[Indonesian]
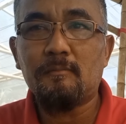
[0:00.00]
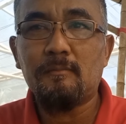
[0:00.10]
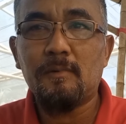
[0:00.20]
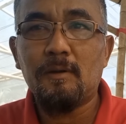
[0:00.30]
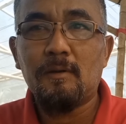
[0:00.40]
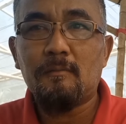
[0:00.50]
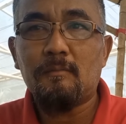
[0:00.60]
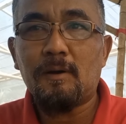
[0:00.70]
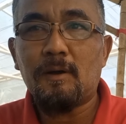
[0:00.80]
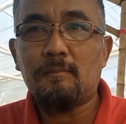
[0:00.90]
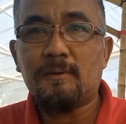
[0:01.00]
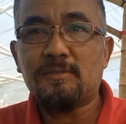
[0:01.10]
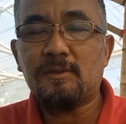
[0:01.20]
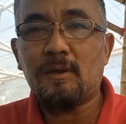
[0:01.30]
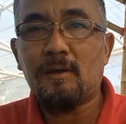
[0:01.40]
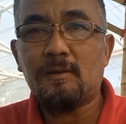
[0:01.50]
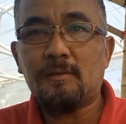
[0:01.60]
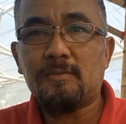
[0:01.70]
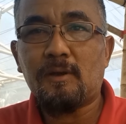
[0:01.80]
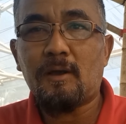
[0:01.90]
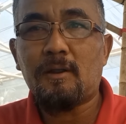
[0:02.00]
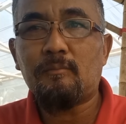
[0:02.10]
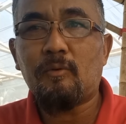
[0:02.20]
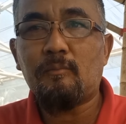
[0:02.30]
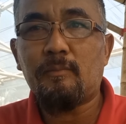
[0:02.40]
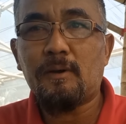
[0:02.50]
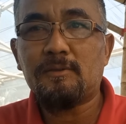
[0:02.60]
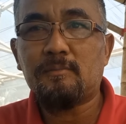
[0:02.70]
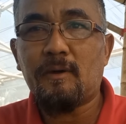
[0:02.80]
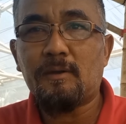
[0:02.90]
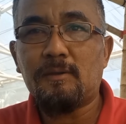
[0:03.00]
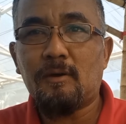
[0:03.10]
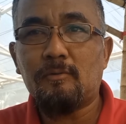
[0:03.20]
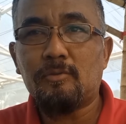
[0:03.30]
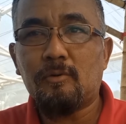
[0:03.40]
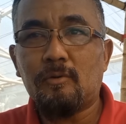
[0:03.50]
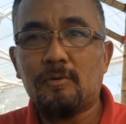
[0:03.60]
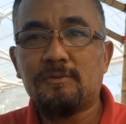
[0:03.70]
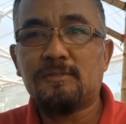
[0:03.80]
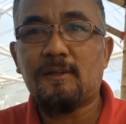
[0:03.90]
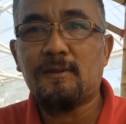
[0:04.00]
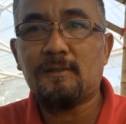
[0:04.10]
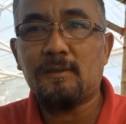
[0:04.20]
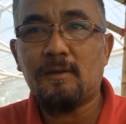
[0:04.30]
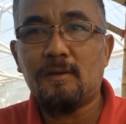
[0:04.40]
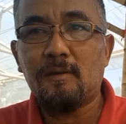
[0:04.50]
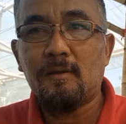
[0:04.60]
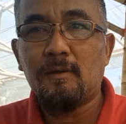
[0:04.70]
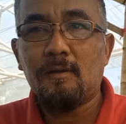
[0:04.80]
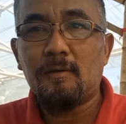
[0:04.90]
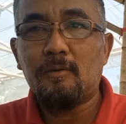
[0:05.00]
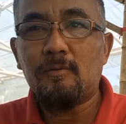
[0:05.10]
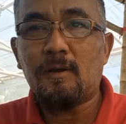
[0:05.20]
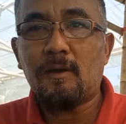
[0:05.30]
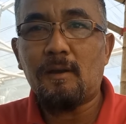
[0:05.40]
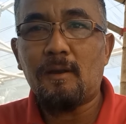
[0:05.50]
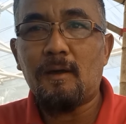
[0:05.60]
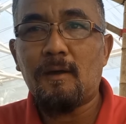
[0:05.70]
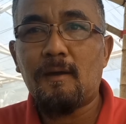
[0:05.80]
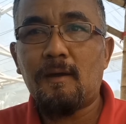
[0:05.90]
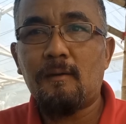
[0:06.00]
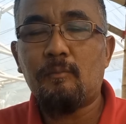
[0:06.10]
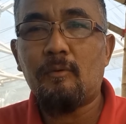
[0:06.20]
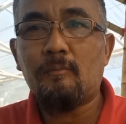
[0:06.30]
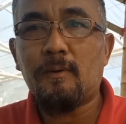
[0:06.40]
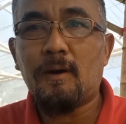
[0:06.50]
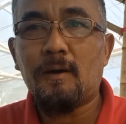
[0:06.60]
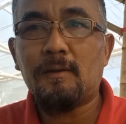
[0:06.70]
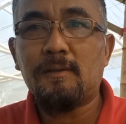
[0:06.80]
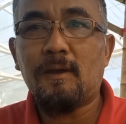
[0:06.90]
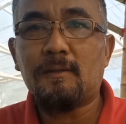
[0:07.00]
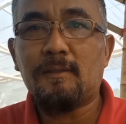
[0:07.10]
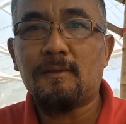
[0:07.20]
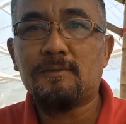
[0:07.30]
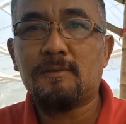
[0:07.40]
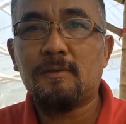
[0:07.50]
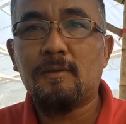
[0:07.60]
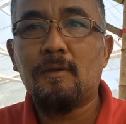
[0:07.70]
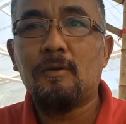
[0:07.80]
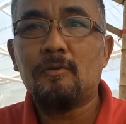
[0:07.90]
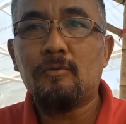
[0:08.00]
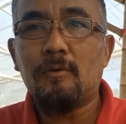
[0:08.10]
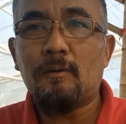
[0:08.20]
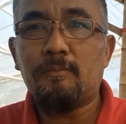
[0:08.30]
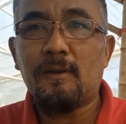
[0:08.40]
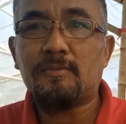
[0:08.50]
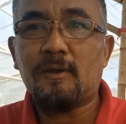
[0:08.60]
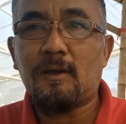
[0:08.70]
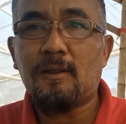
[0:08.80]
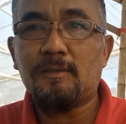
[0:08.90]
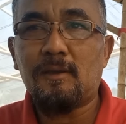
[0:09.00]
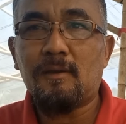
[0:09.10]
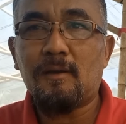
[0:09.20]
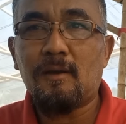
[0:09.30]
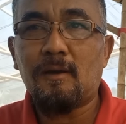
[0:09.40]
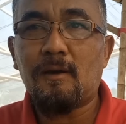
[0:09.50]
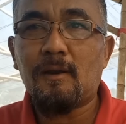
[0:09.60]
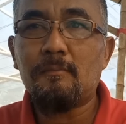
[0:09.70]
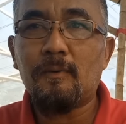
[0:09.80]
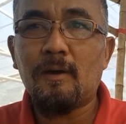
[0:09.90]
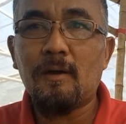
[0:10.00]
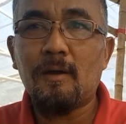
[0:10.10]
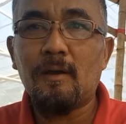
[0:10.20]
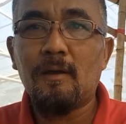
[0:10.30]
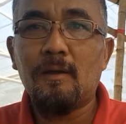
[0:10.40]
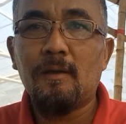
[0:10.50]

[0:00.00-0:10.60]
jam maka pastikan tekanan pompa sebaiknya untuk standar ya. Gunakanlah pompa di atas 2 bar tekanannya. Agar apa?